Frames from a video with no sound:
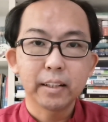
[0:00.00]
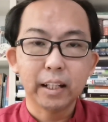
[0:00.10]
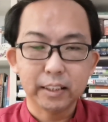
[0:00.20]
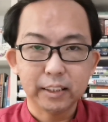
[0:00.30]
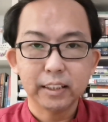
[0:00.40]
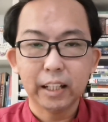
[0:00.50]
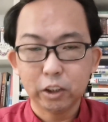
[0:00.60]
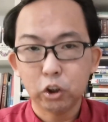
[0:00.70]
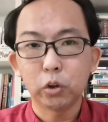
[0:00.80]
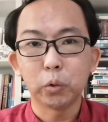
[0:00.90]
他其实
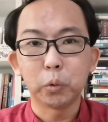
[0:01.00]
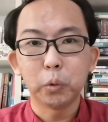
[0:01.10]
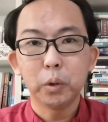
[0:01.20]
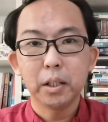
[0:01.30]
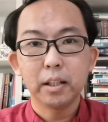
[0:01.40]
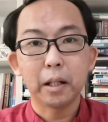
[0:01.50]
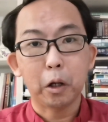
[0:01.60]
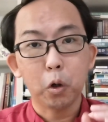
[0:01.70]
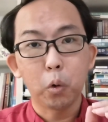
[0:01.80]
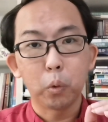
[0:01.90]
他求
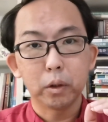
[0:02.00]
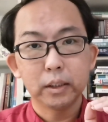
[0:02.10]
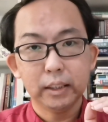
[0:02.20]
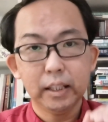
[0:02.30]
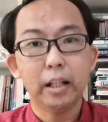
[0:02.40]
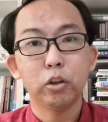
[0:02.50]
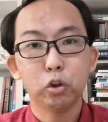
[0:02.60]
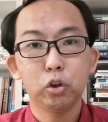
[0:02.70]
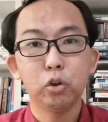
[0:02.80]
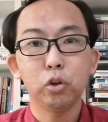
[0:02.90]
能够接
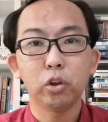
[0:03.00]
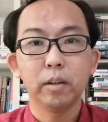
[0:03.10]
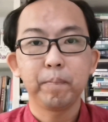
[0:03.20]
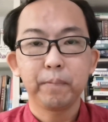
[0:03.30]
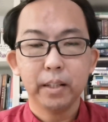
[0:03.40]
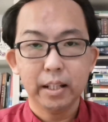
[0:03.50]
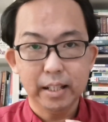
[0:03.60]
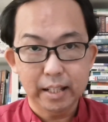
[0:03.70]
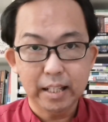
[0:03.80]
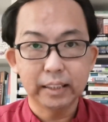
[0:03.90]
续
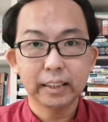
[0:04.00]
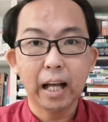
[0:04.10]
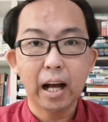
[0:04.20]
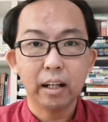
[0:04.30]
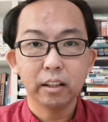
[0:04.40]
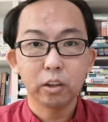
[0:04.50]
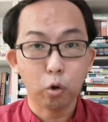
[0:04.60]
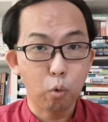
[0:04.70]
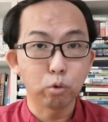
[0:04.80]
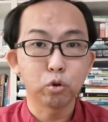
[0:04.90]
伊丽莎
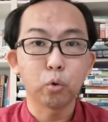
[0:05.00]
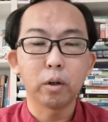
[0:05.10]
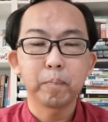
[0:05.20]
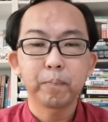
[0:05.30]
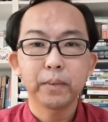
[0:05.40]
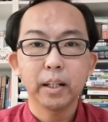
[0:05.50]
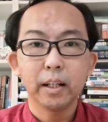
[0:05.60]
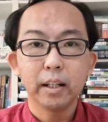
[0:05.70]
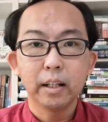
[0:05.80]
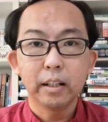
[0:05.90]
的工作，
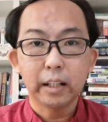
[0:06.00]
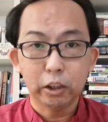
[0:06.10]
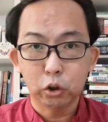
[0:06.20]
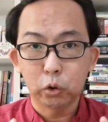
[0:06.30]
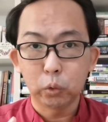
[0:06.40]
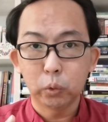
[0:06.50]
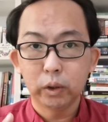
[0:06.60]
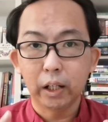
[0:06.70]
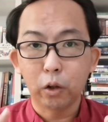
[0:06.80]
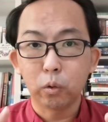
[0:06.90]
他
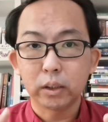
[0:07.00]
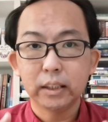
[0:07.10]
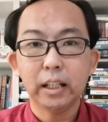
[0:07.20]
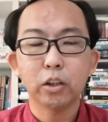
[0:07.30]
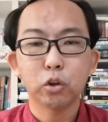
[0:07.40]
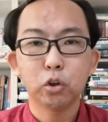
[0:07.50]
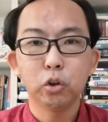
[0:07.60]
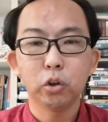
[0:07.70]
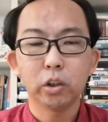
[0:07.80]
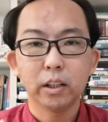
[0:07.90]
求能够接
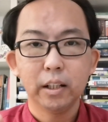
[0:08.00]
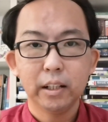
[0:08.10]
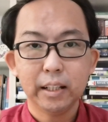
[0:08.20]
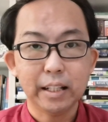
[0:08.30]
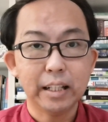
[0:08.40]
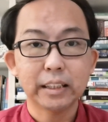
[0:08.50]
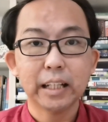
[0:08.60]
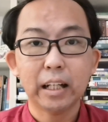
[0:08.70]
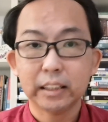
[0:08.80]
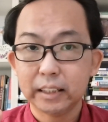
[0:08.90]
续伊丽
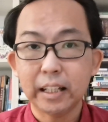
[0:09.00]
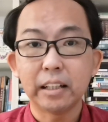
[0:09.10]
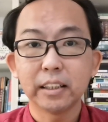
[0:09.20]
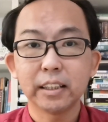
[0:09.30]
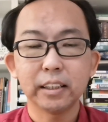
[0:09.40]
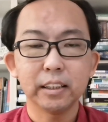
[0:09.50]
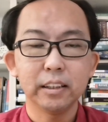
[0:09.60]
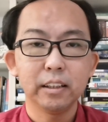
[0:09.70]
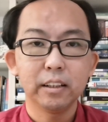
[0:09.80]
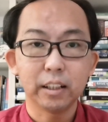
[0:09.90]
莎先
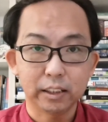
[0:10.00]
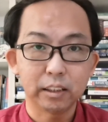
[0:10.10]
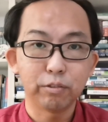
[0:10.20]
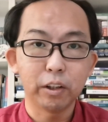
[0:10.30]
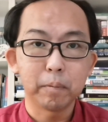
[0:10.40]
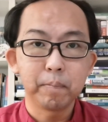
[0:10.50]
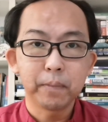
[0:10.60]
知的职分。